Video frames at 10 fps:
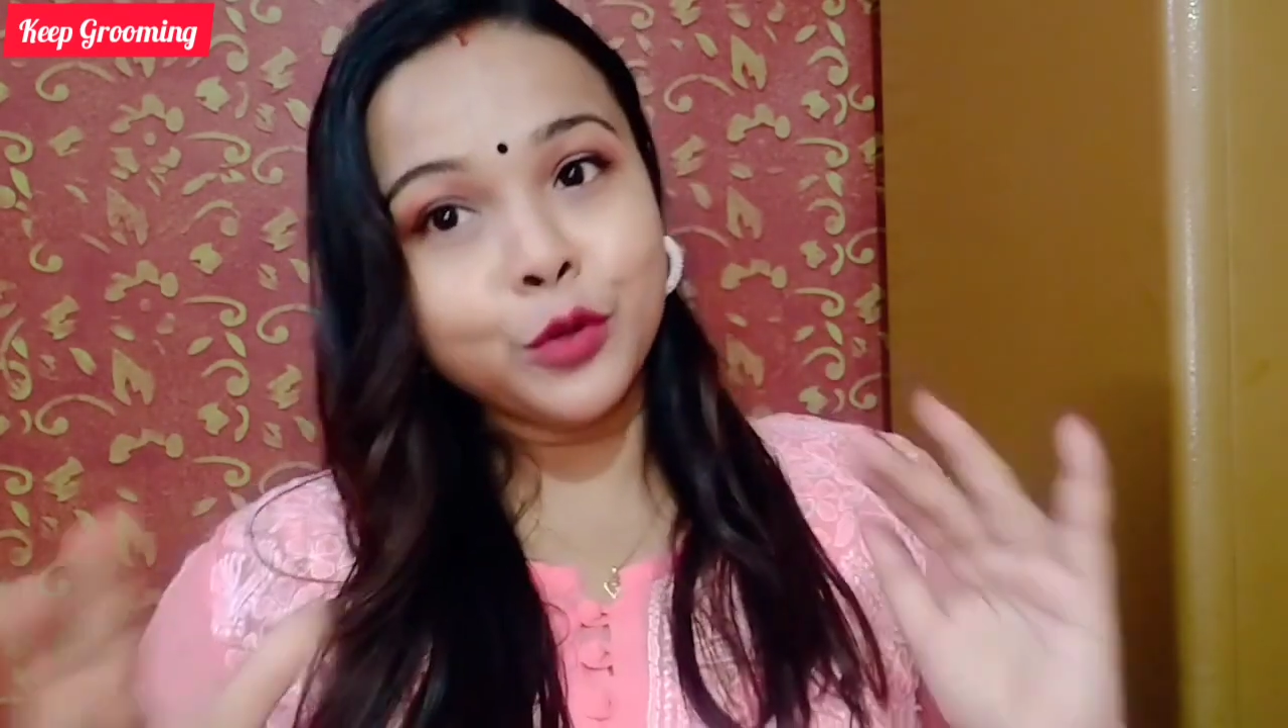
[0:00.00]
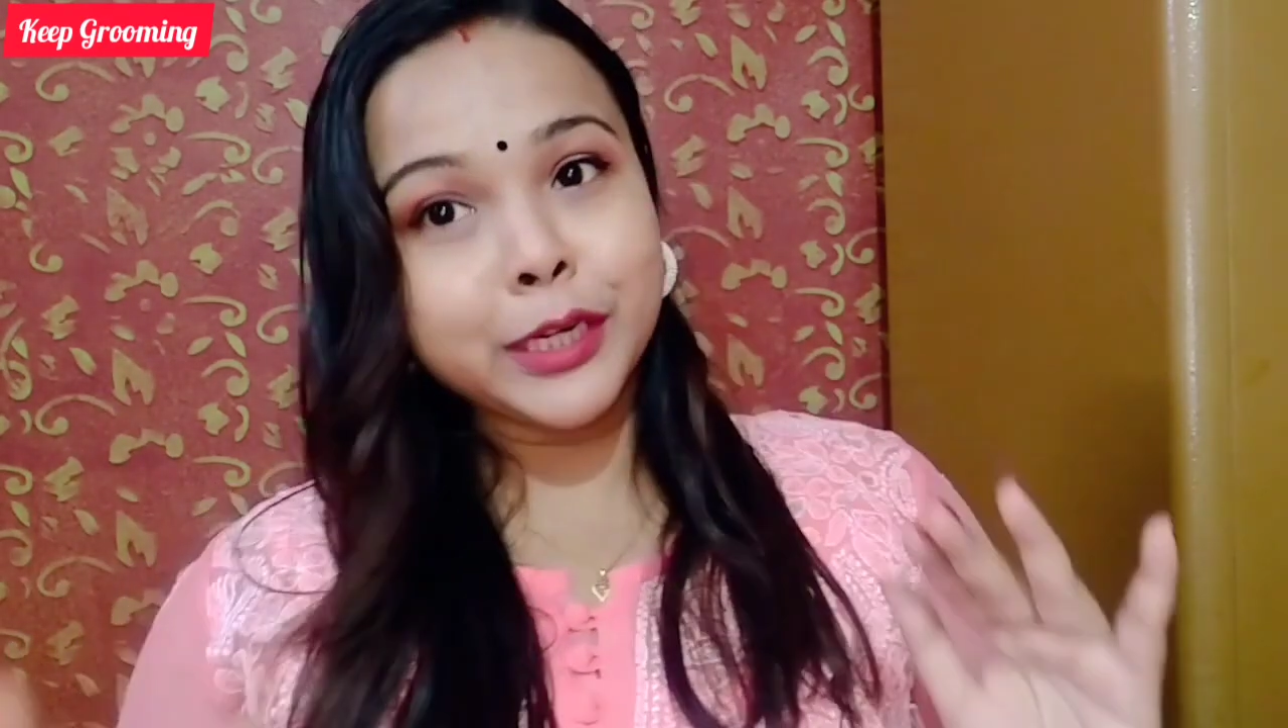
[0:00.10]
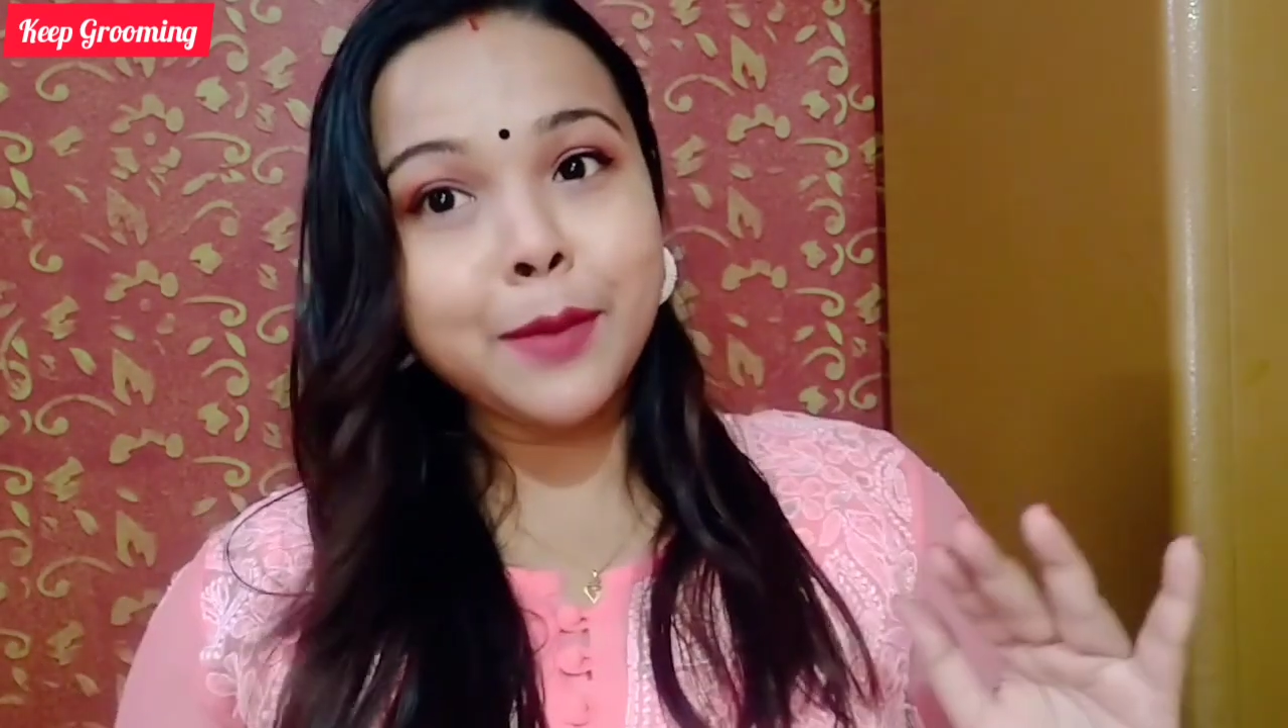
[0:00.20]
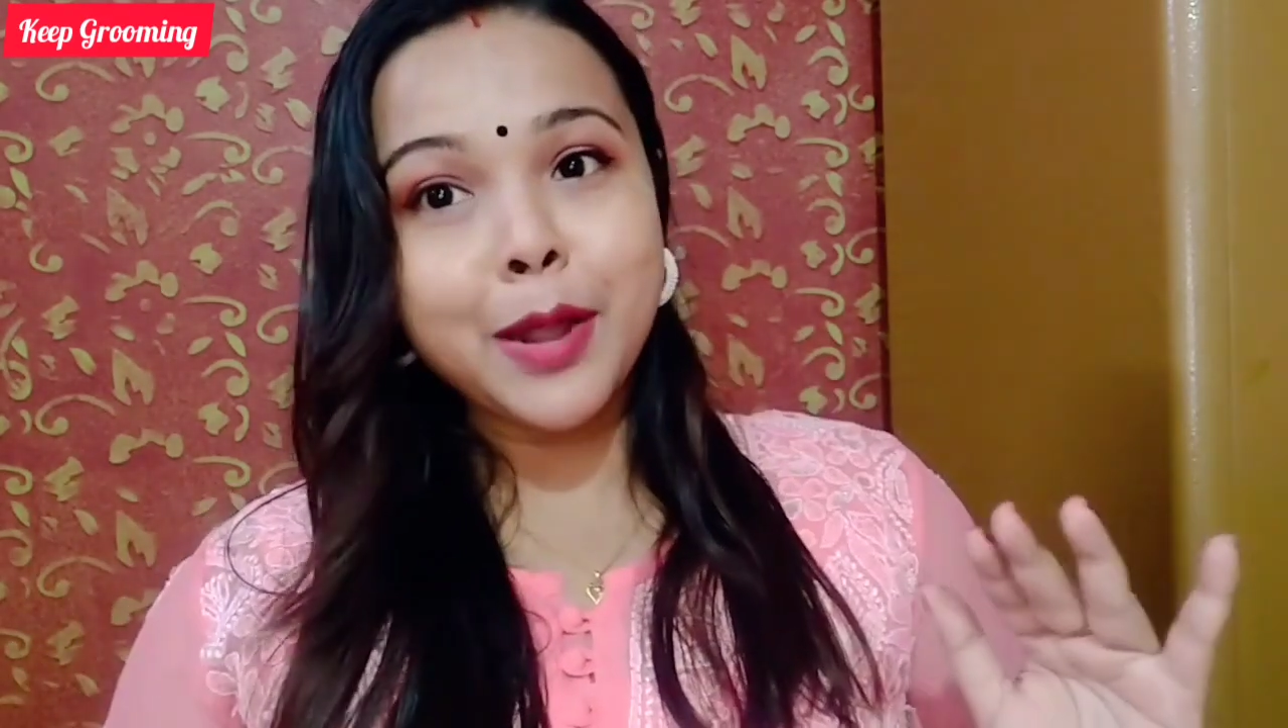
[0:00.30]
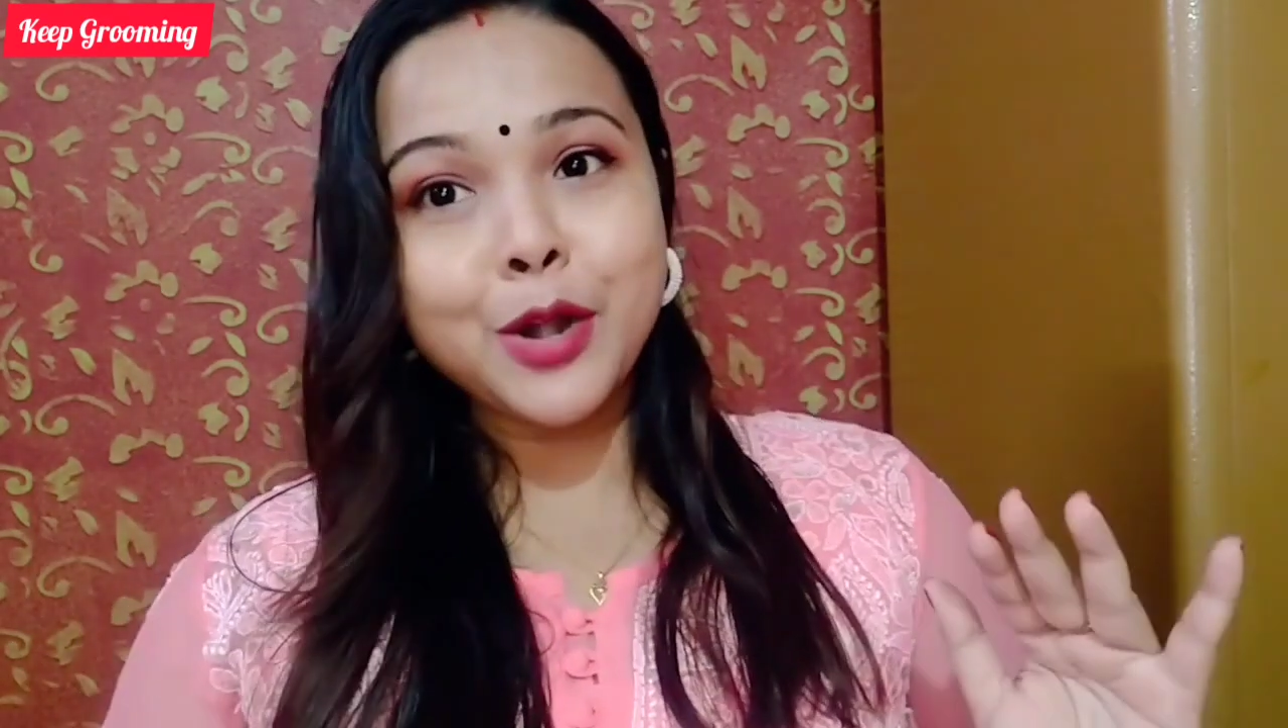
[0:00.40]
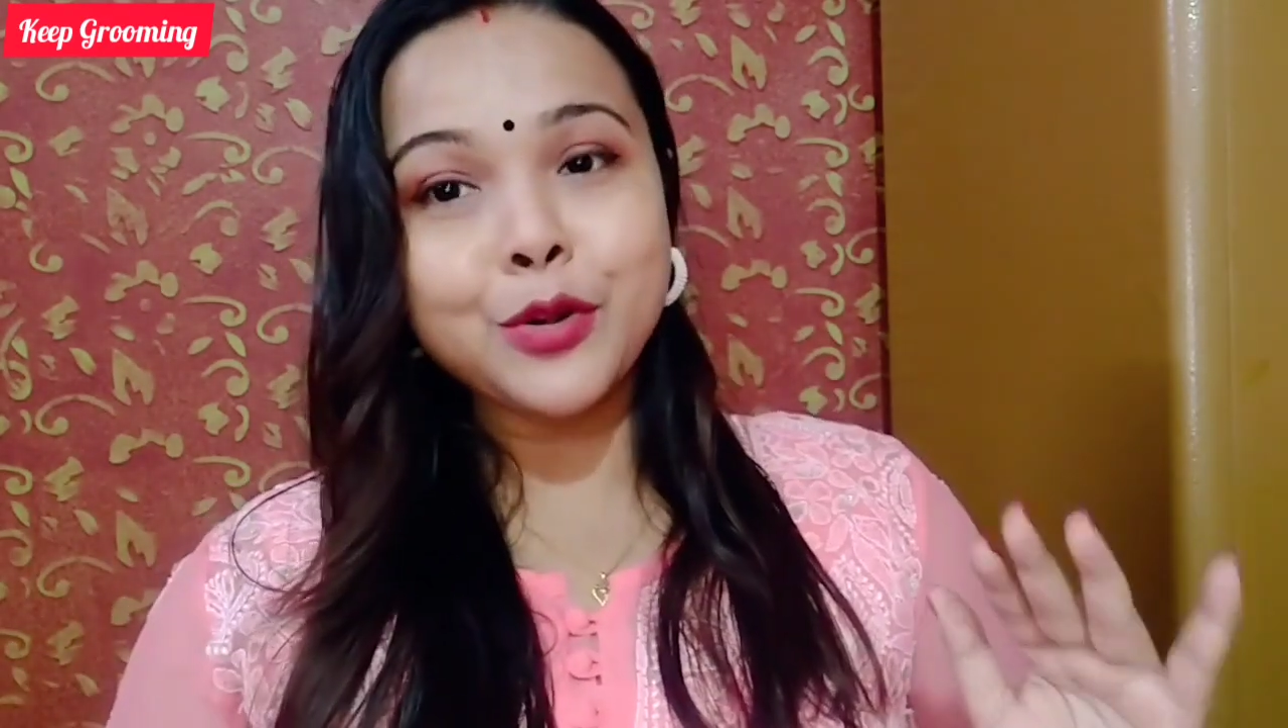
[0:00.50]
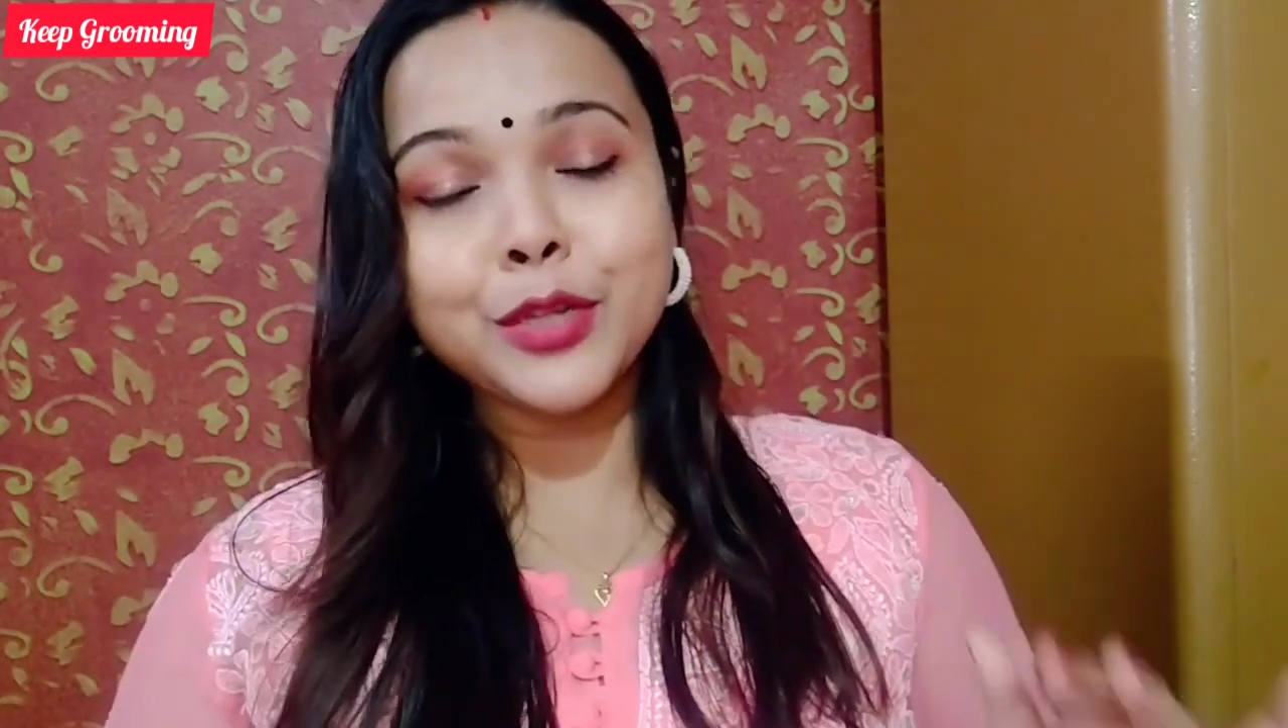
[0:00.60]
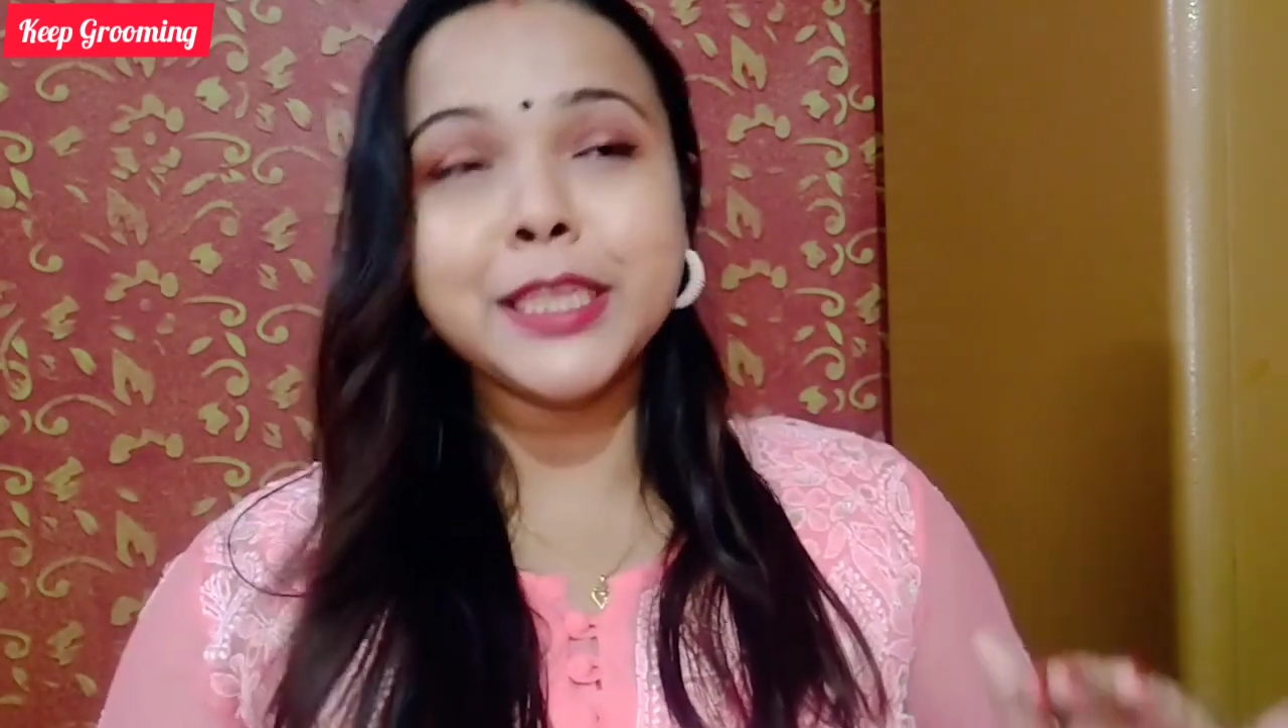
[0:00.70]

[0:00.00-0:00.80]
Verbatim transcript: মুখটা বানানো